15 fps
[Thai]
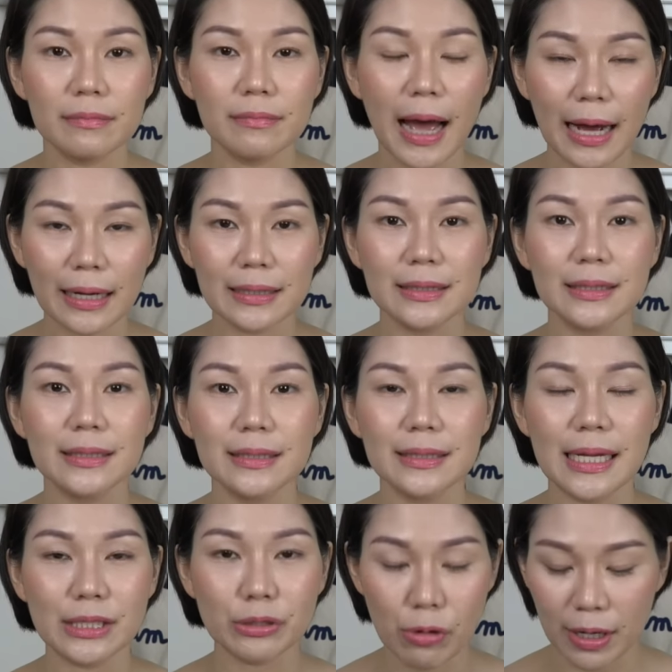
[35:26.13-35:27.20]
มากขึ้น
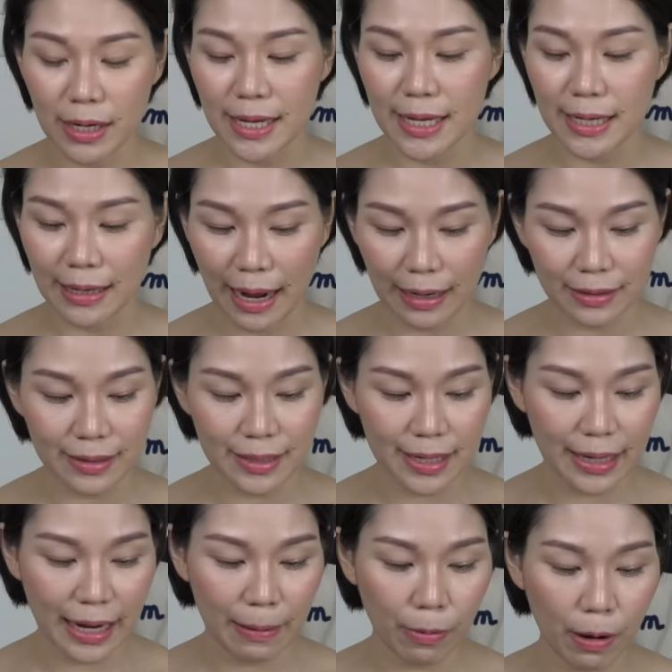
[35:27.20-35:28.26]
ในช่วงนี้อีกครั้งหนึ่งเนี่
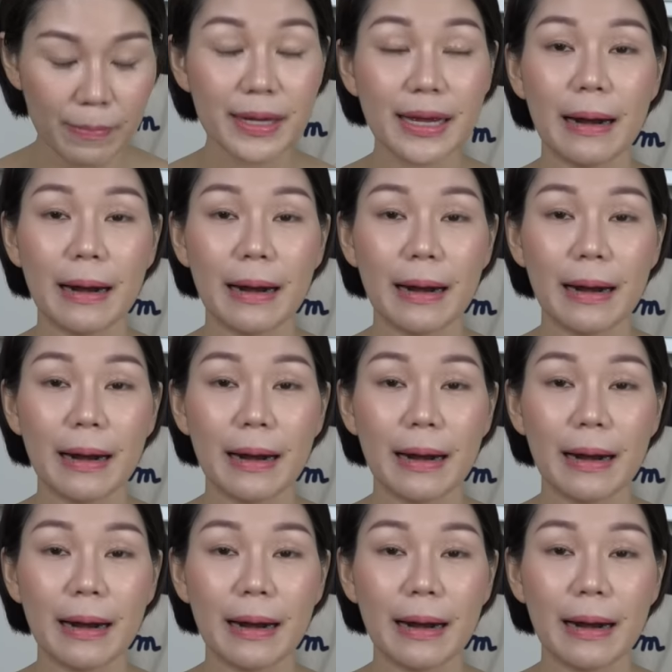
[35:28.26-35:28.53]
ยนะคะเพราะมี